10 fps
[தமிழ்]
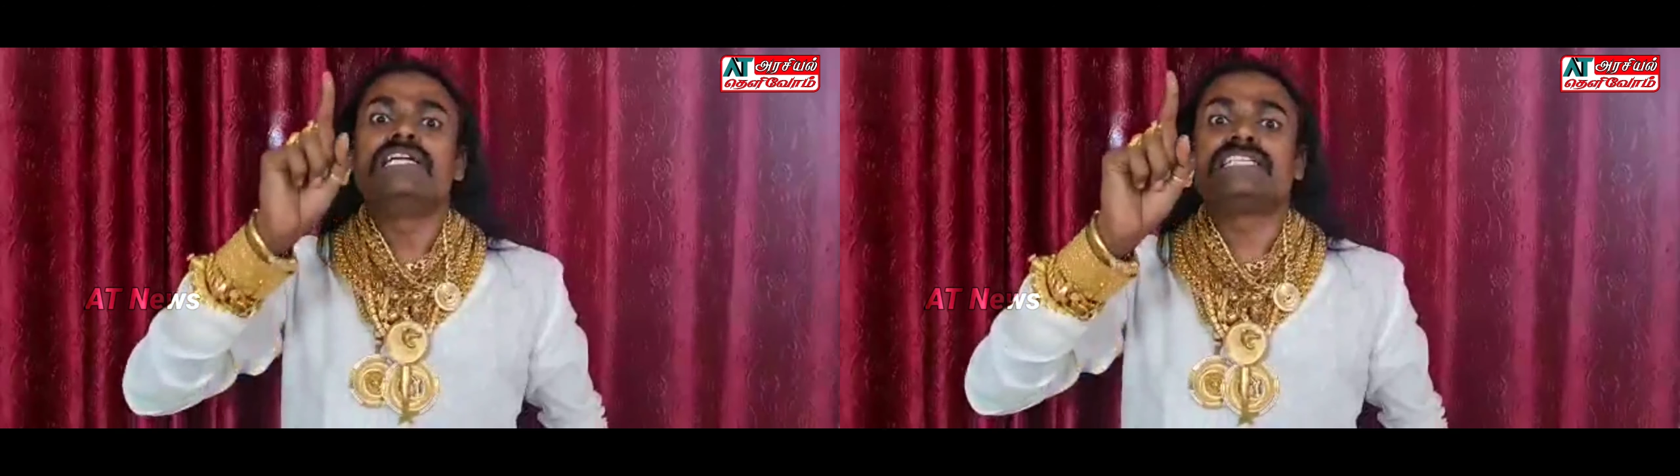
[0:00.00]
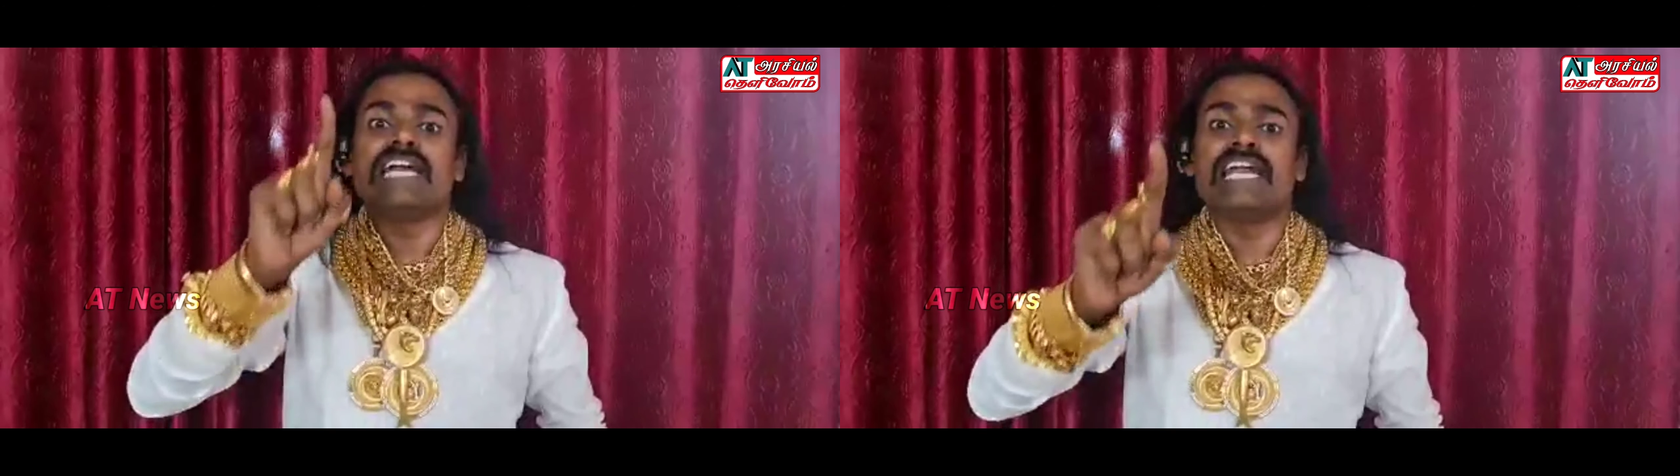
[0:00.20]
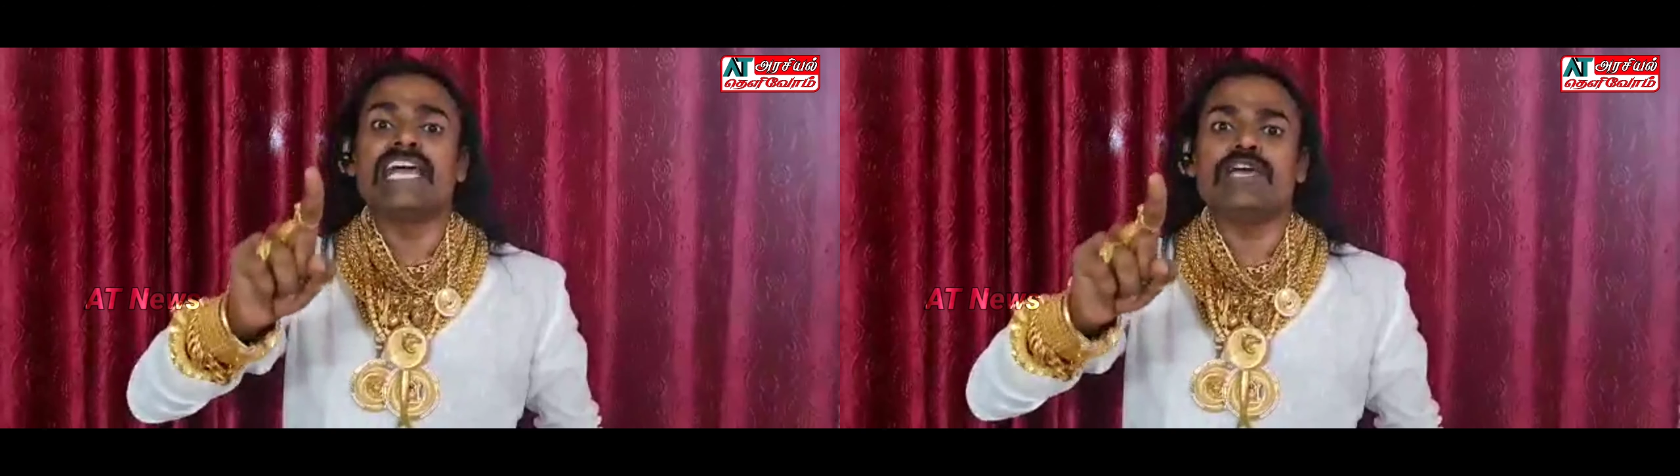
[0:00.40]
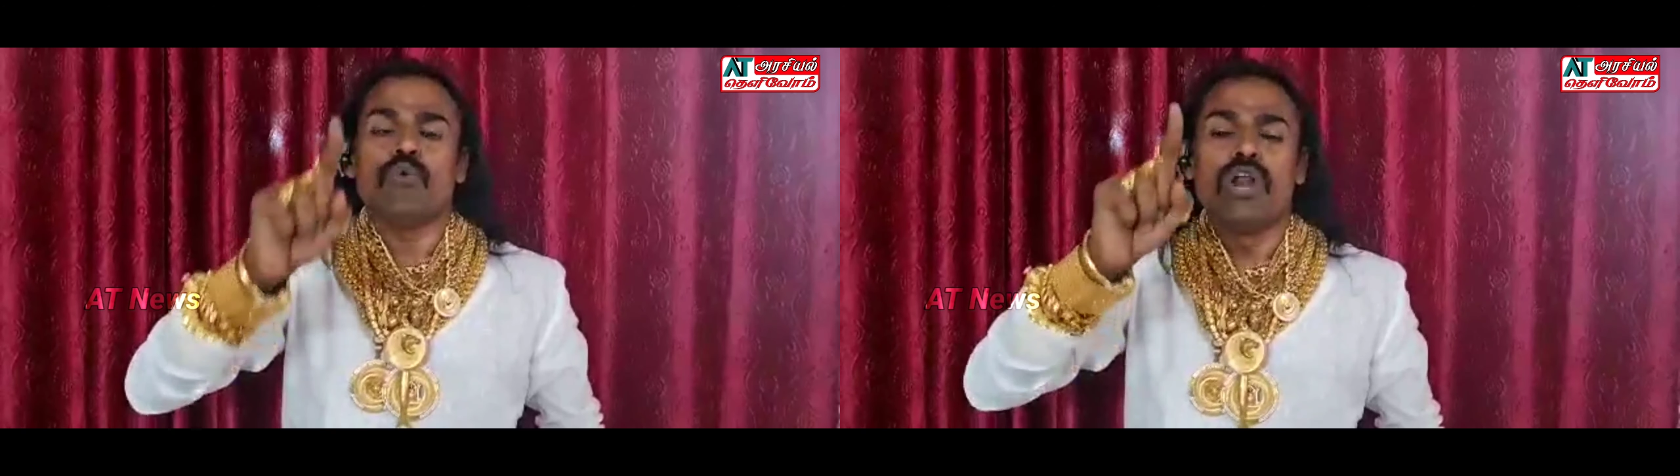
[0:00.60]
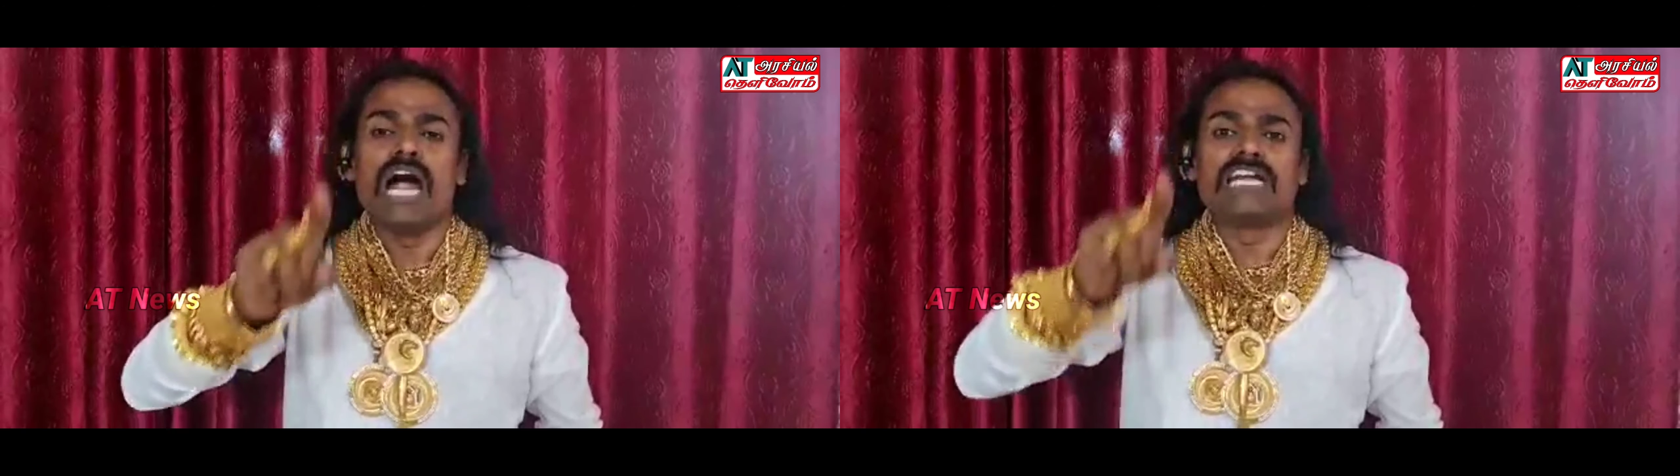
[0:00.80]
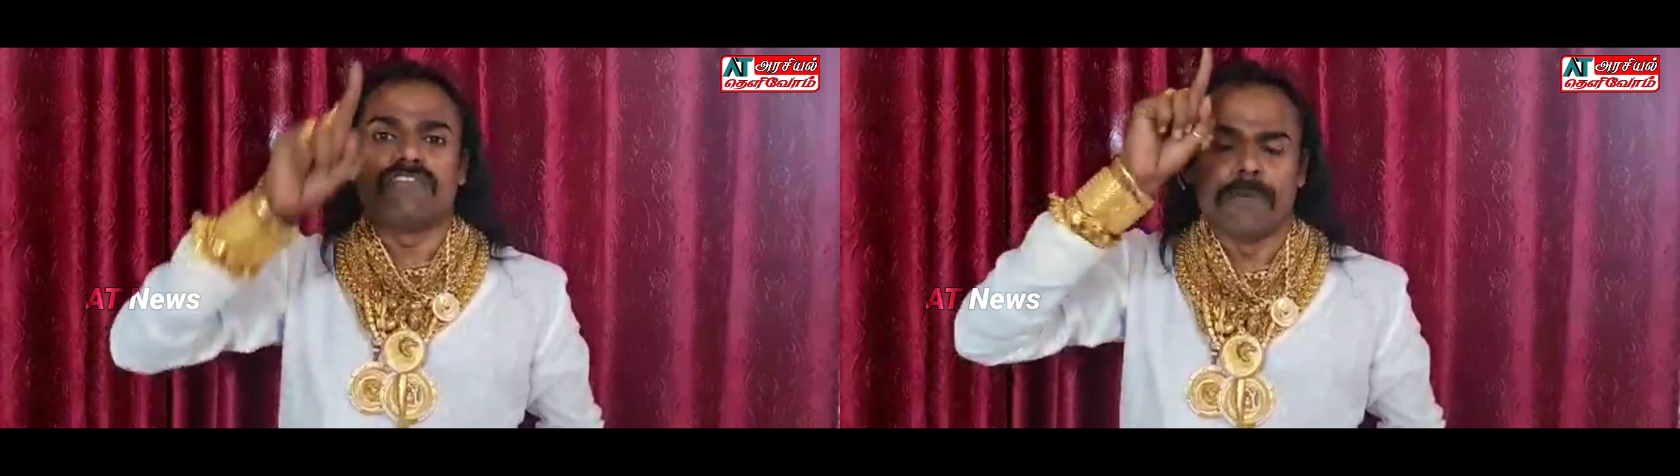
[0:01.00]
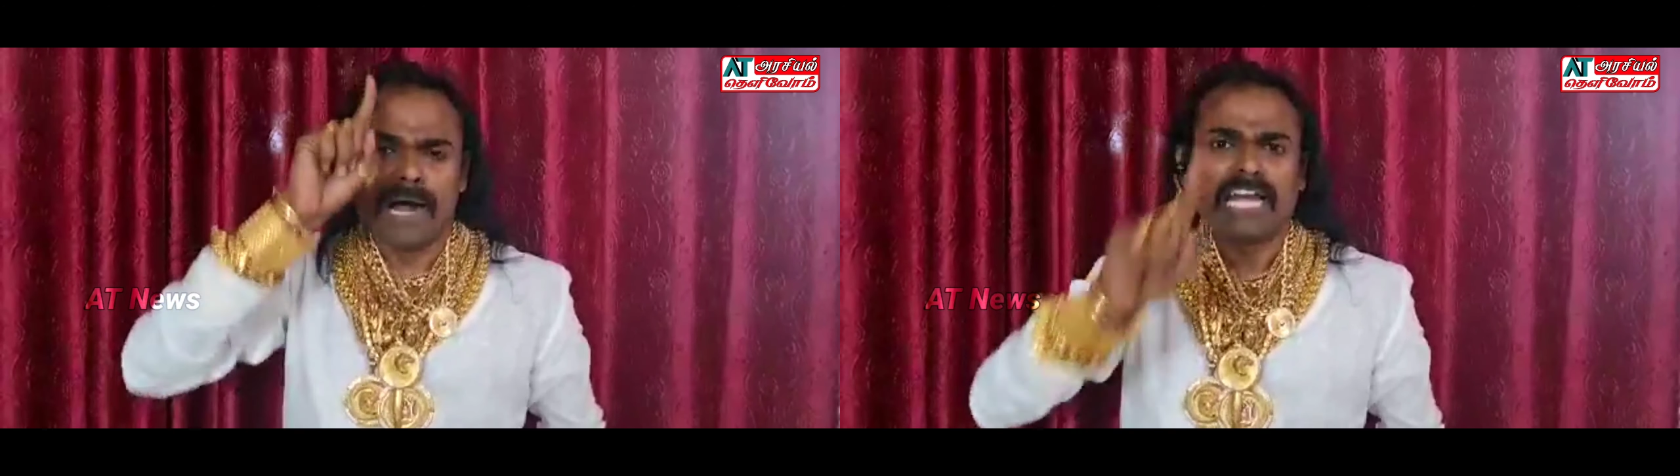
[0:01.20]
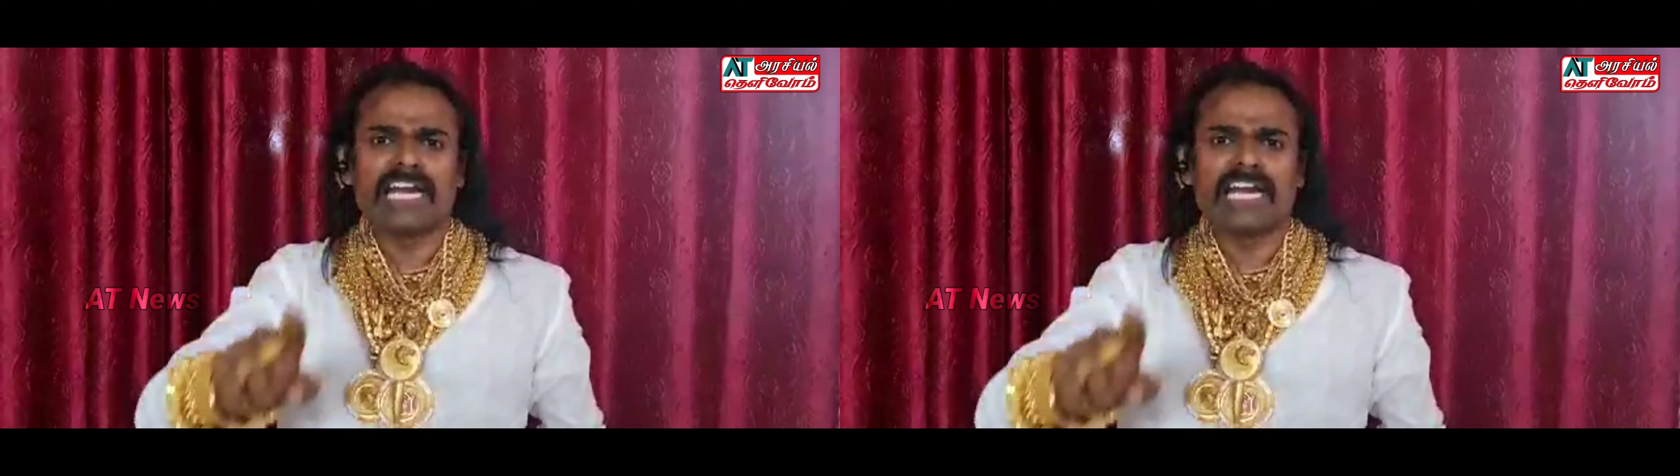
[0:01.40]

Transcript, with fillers: சென்னை உள்நாட்டு விமான